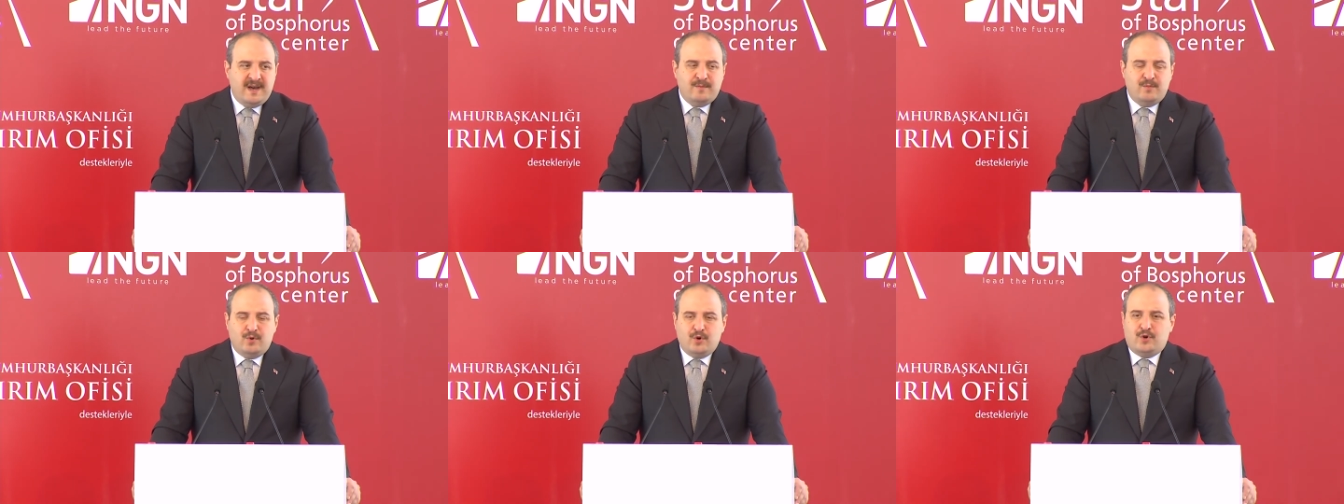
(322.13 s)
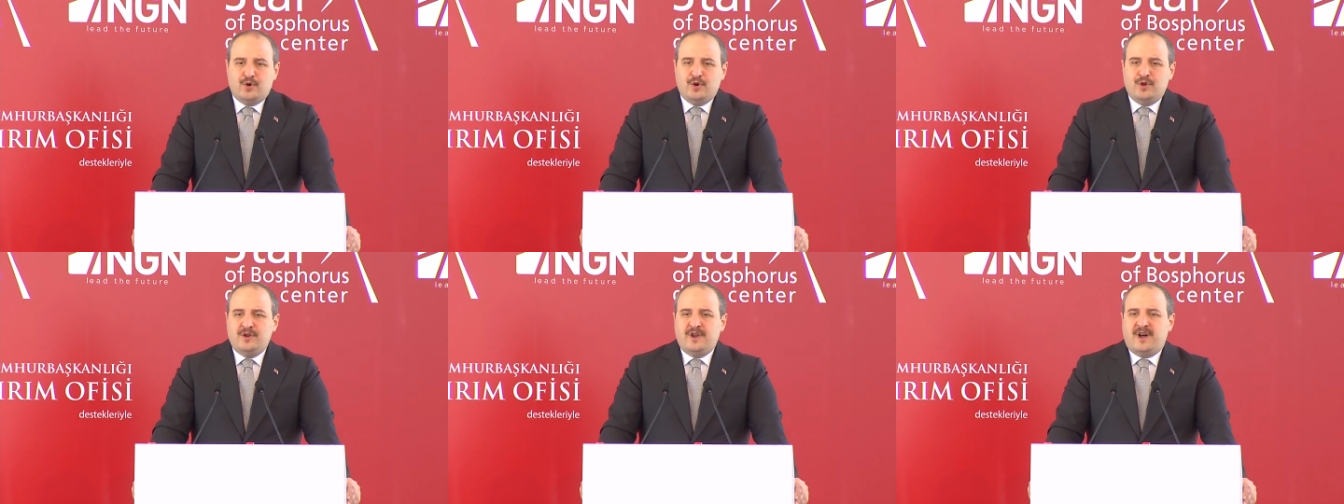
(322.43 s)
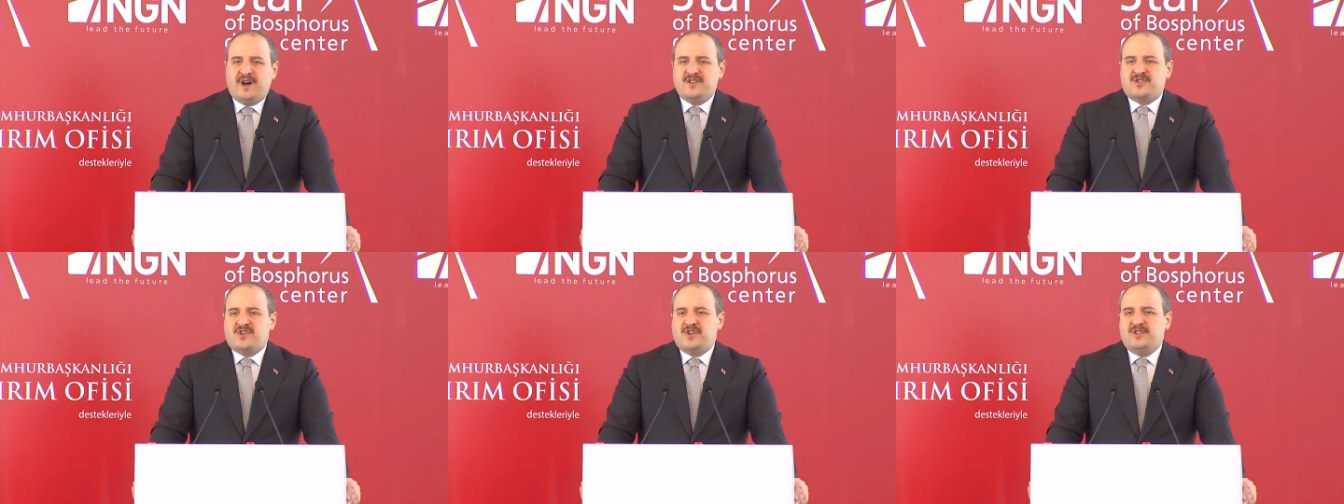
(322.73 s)
bugün
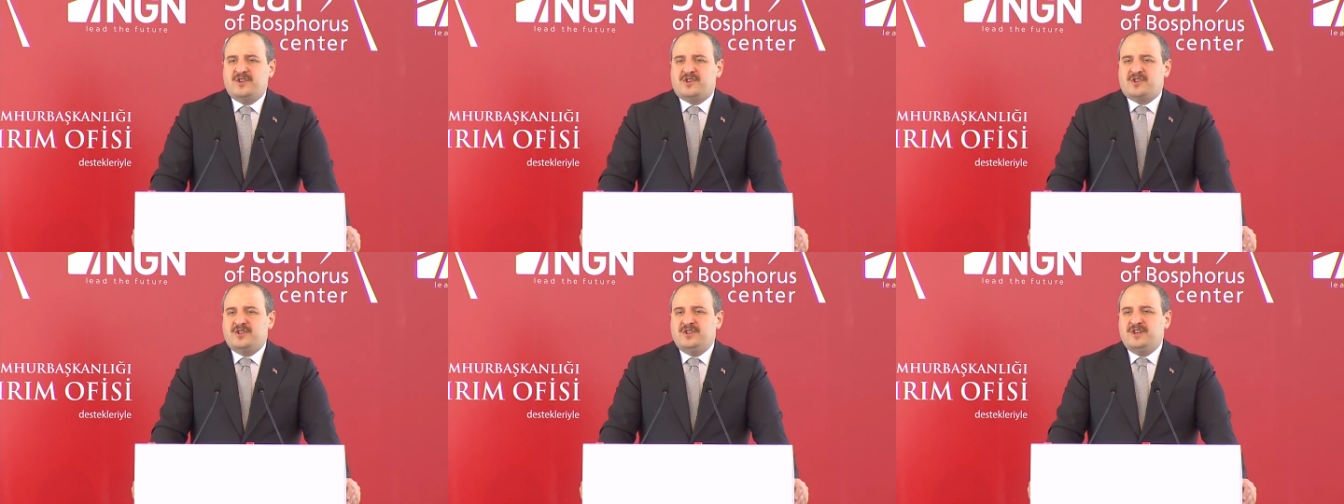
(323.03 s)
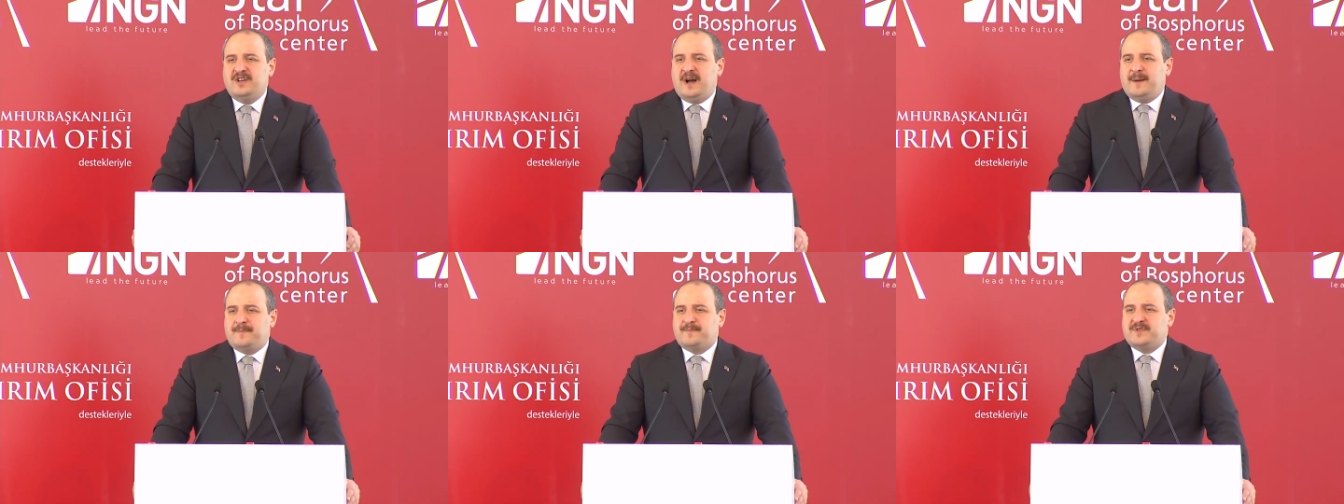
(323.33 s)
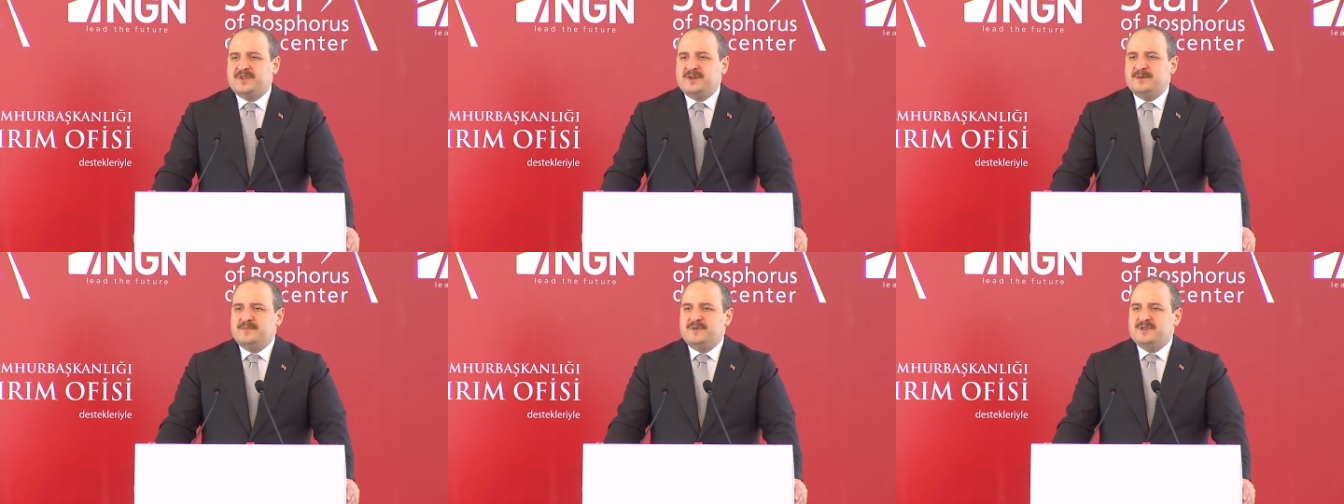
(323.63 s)
açılışını
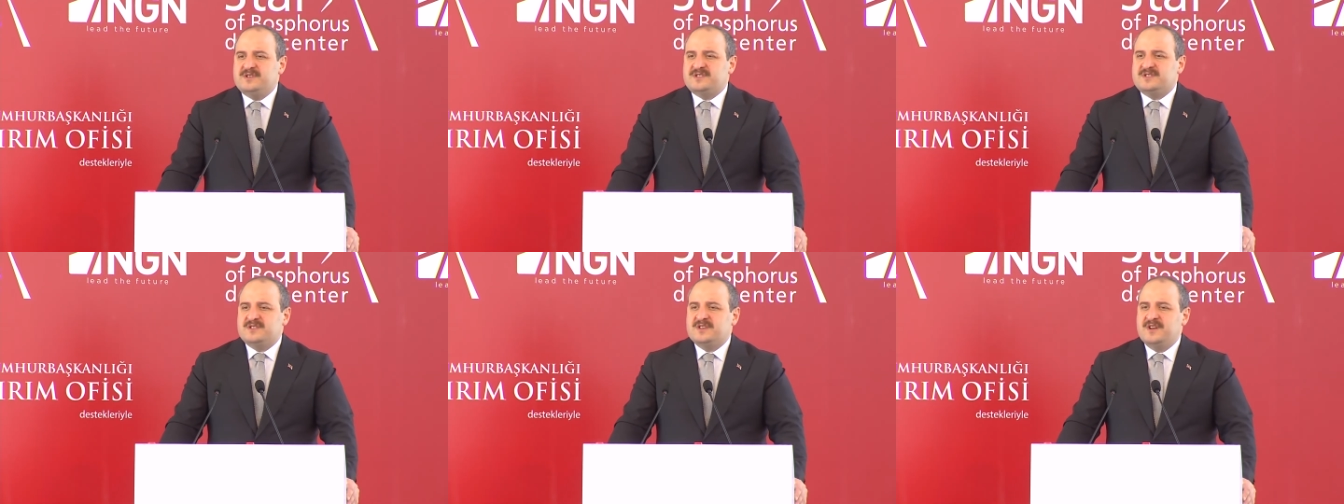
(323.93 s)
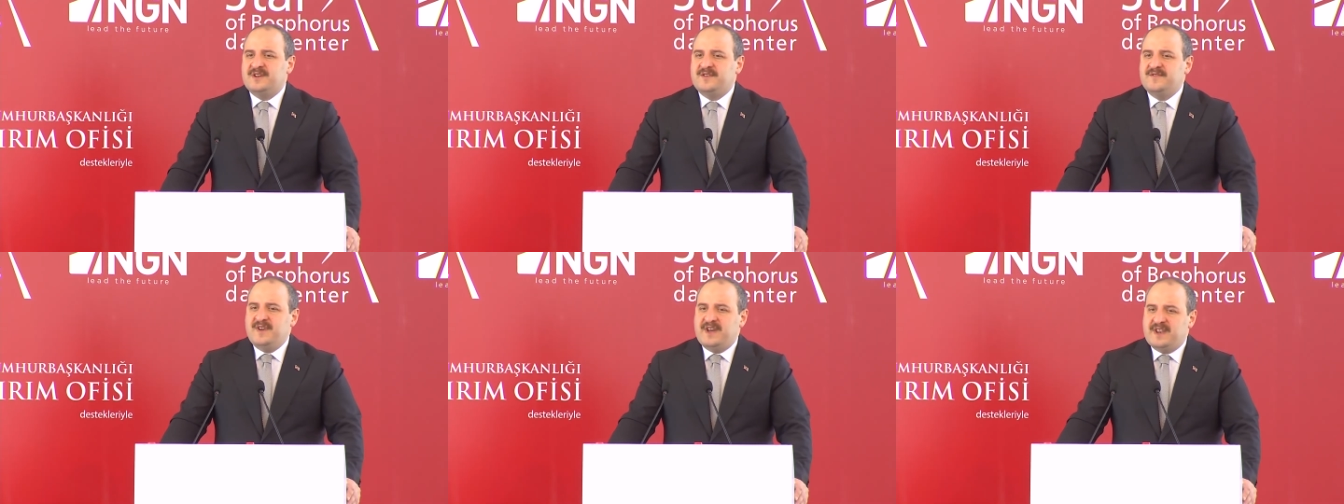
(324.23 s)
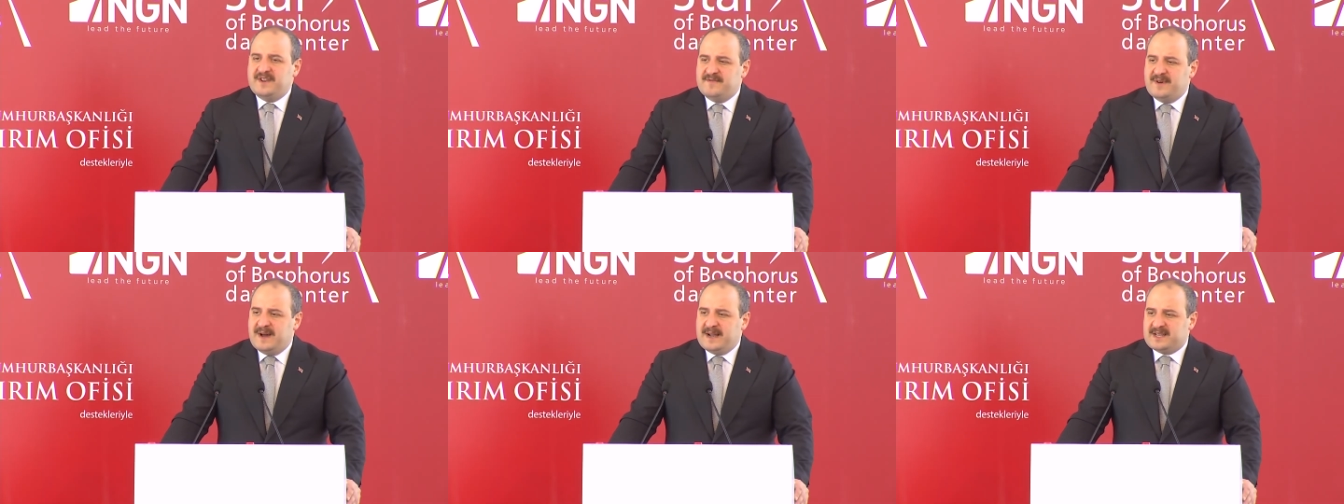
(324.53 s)
yaptığımız
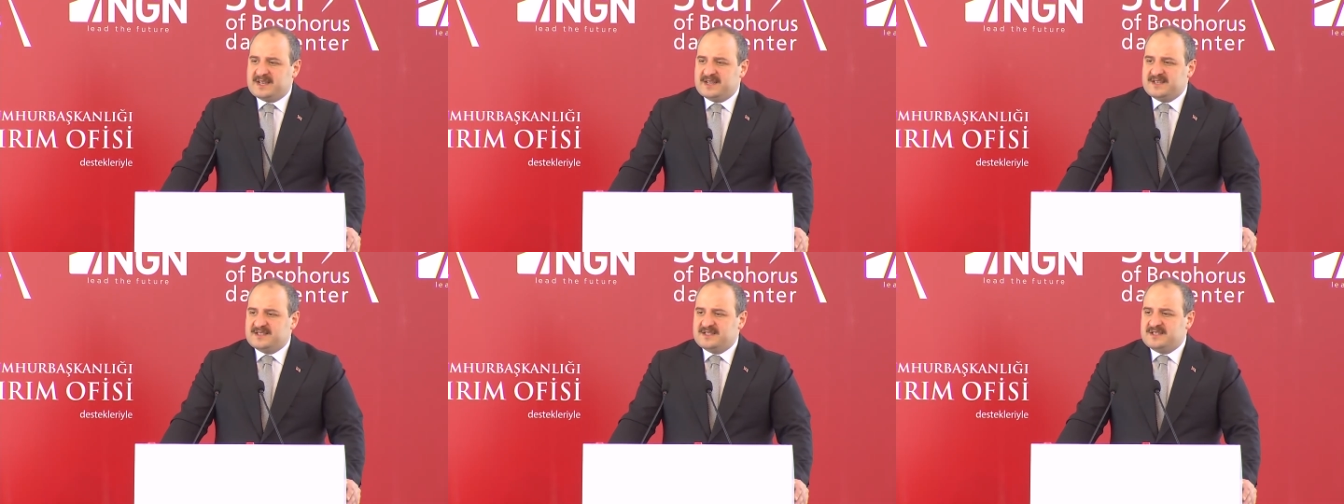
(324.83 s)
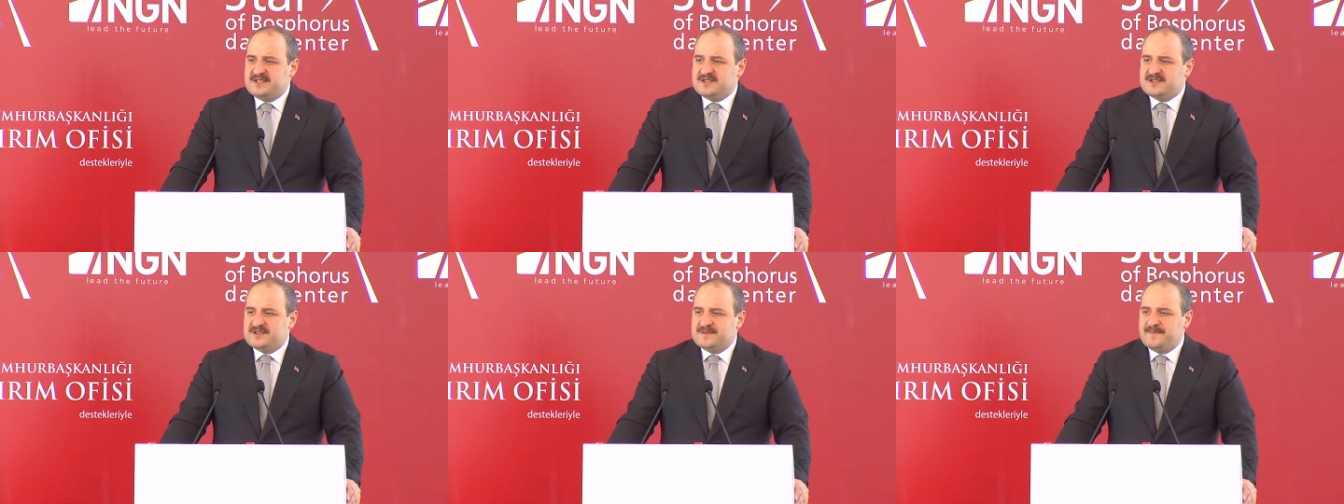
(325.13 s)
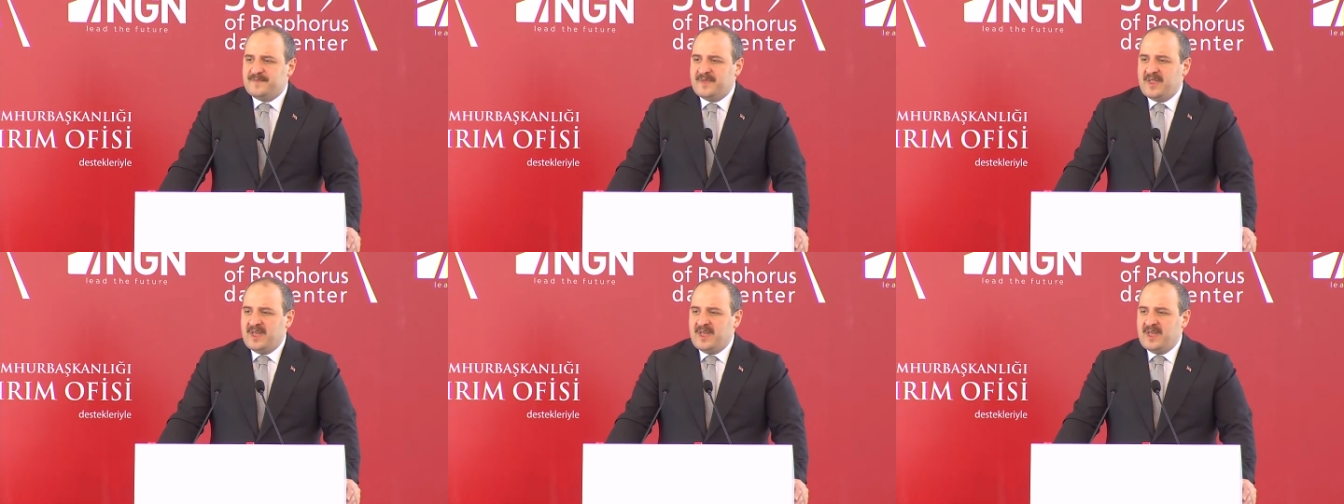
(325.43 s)
veri merkezidir.